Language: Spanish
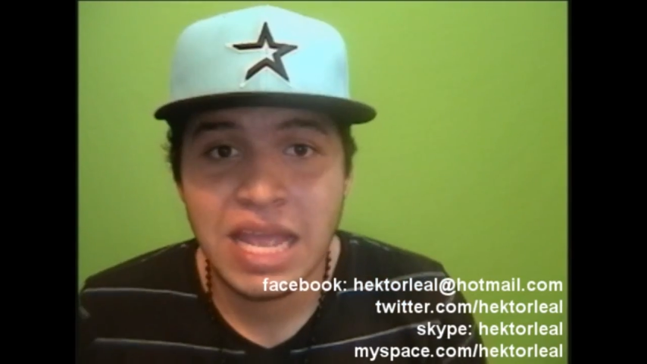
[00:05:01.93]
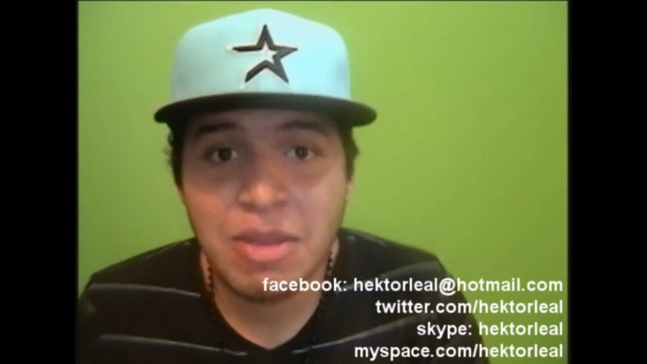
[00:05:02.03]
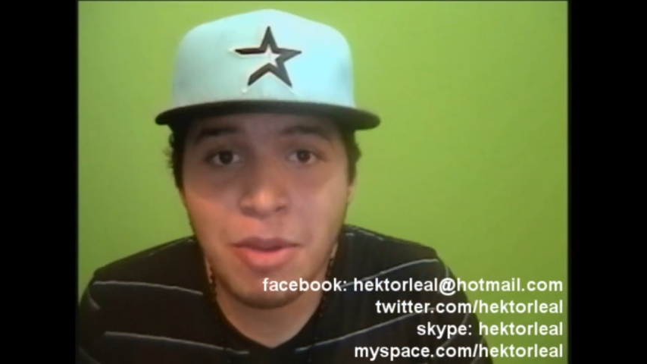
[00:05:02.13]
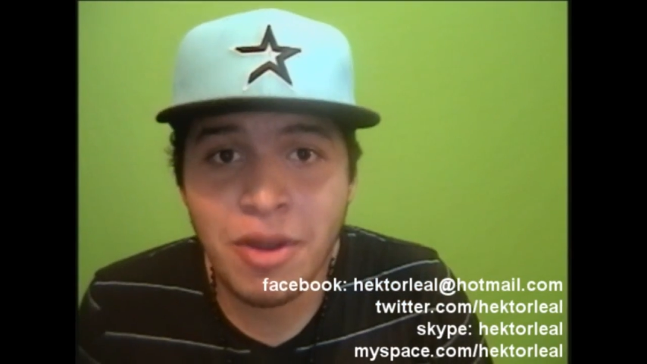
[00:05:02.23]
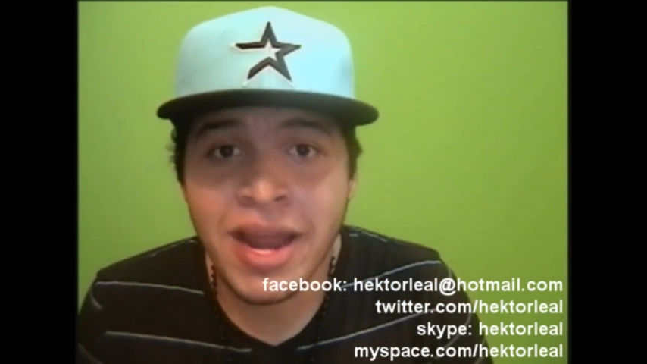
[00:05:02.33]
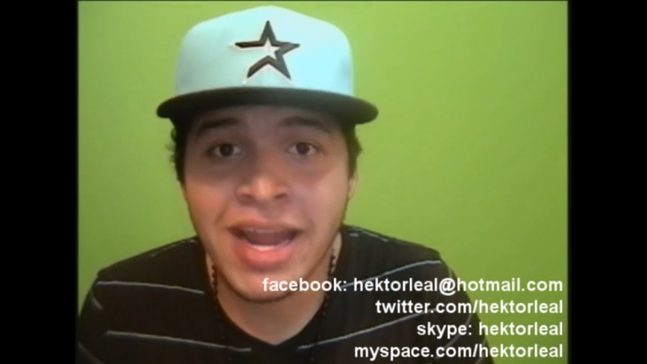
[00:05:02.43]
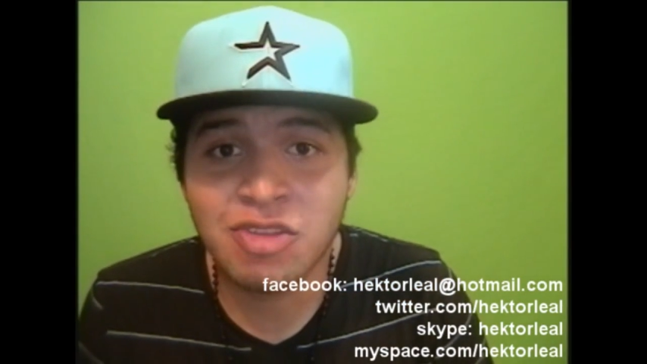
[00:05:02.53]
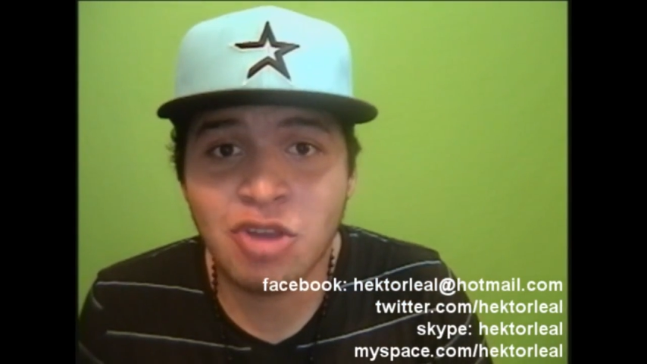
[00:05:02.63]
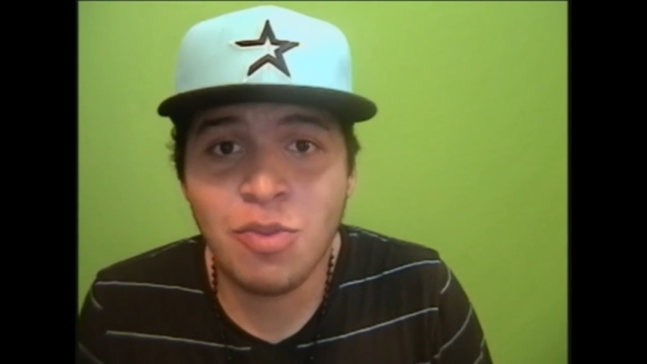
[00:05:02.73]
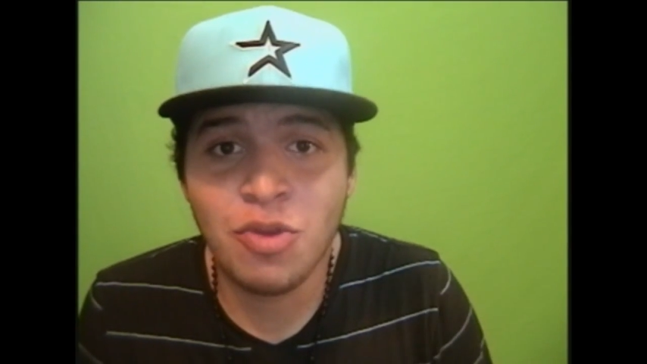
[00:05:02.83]
Y beborean
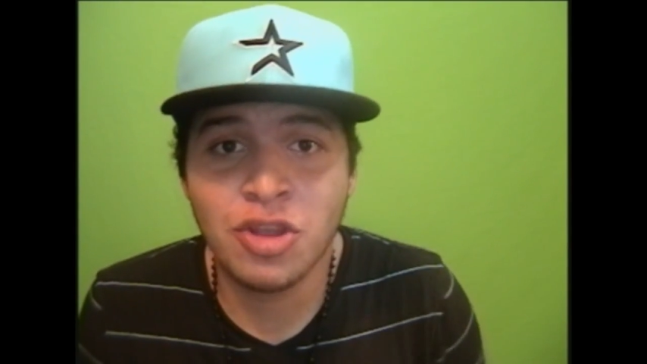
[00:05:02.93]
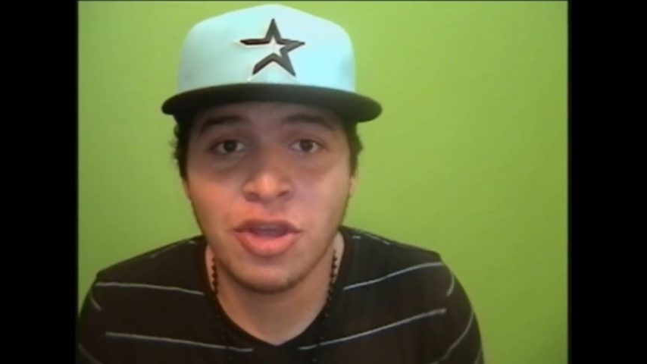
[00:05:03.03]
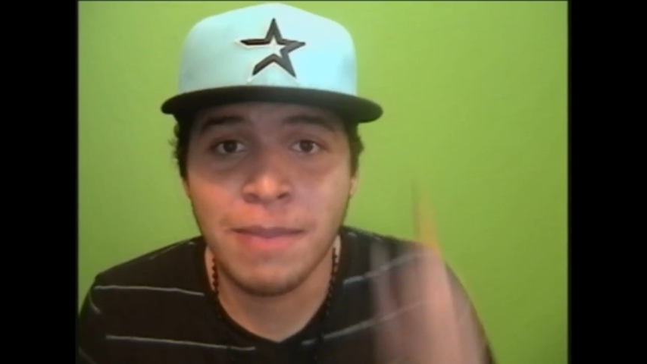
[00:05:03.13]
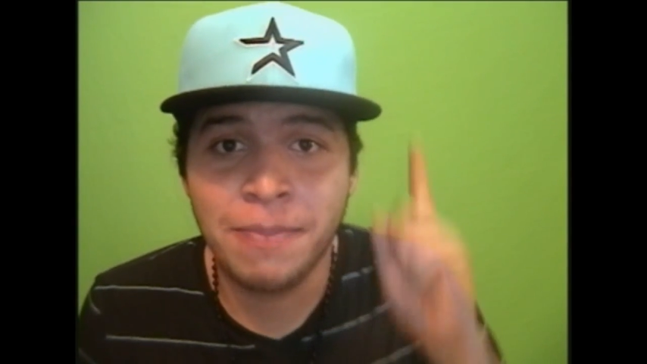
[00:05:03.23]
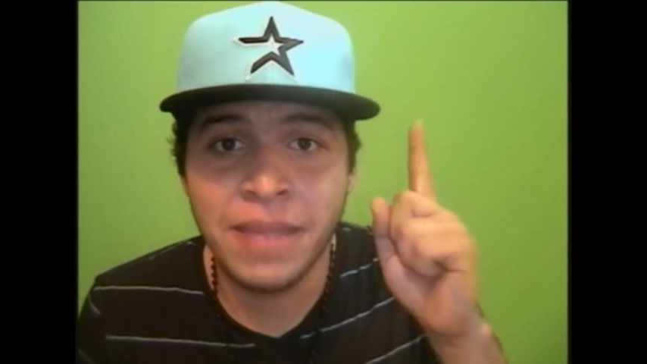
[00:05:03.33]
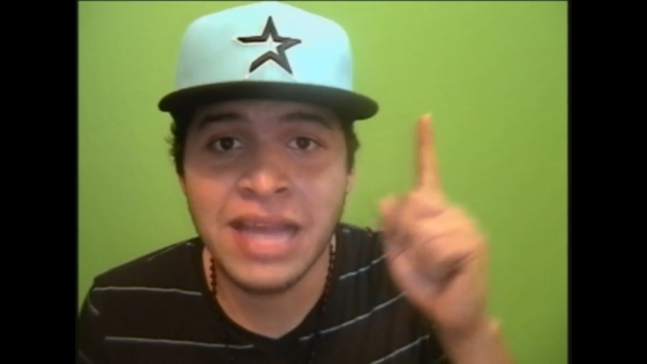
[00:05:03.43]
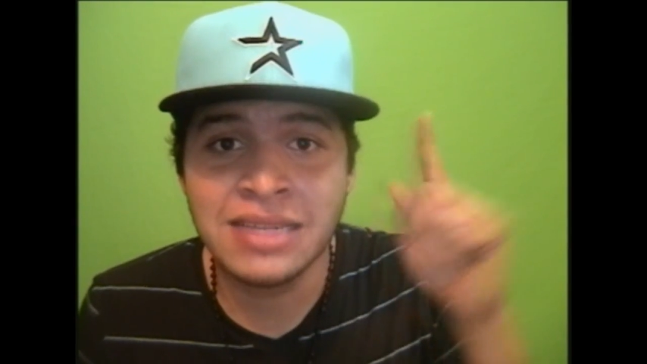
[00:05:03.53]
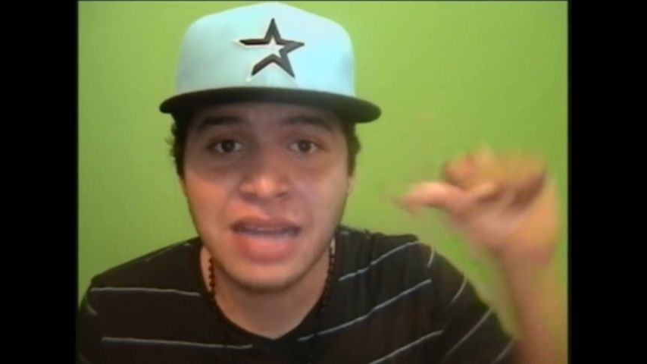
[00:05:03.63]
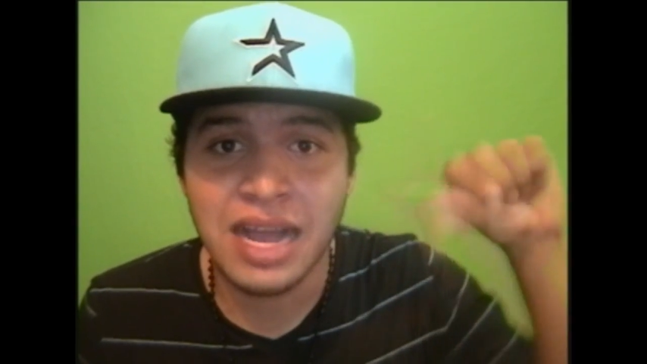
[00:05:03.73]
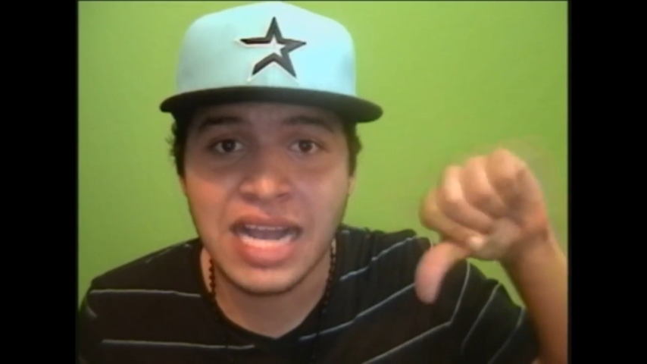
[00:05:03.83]
a todo mundo de pies a